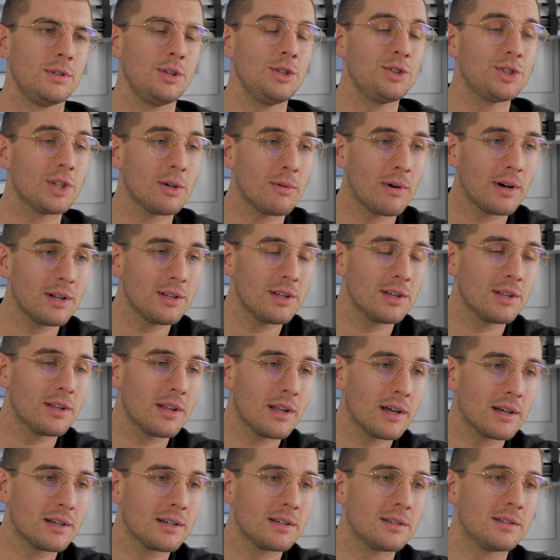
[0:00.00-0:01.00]
I działanie
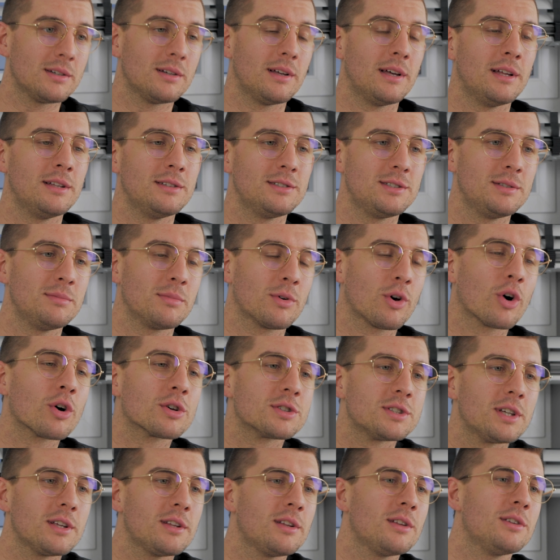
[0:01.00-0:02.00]
na enzym
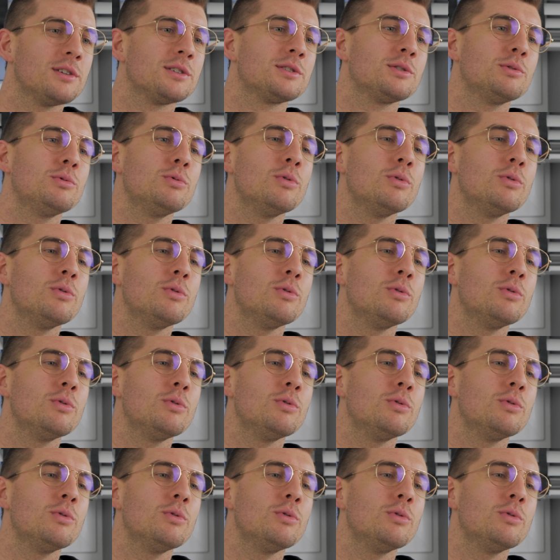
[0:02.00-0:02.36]
COX-1 jest